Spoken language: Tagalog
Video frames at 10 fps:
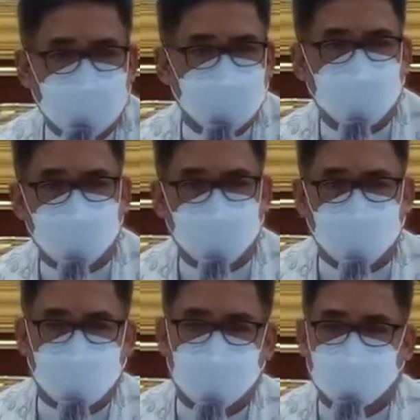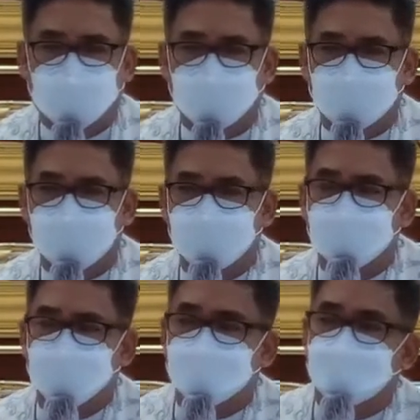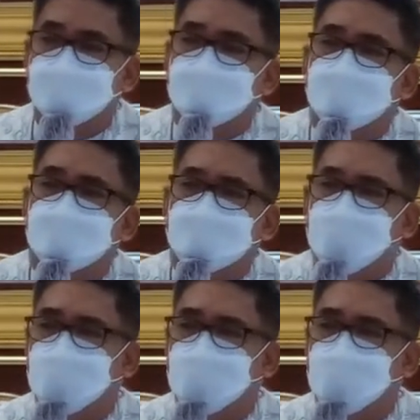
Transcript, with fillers: ang panalangin. Pero ati